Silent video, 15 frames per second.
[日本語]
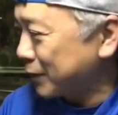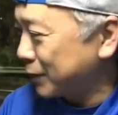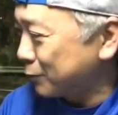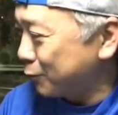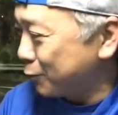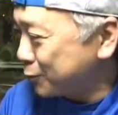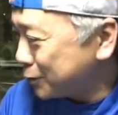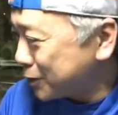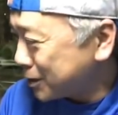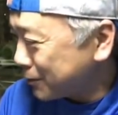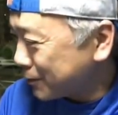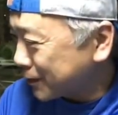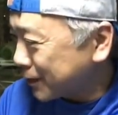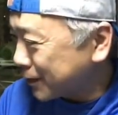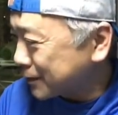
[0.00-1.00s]
あの、遅れて
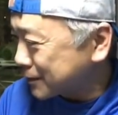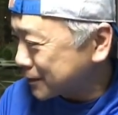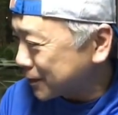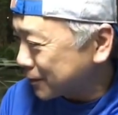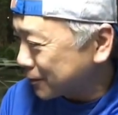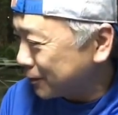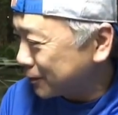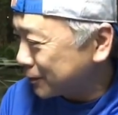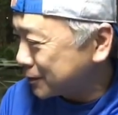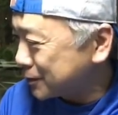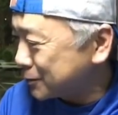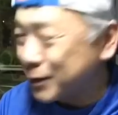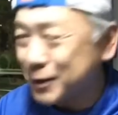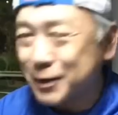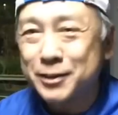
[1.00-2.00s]
はないですね、今日。7
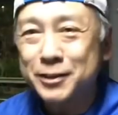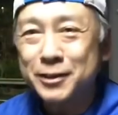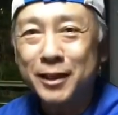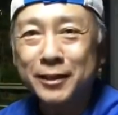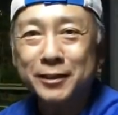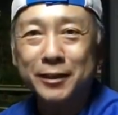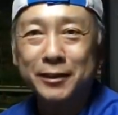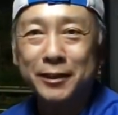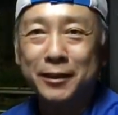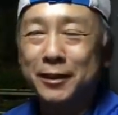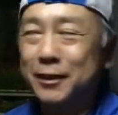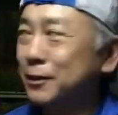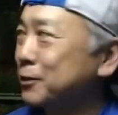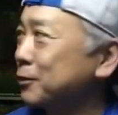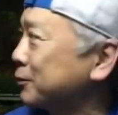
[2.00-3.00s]
時まで7時半なんで、
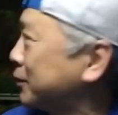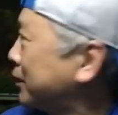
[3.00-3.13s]
えー、今日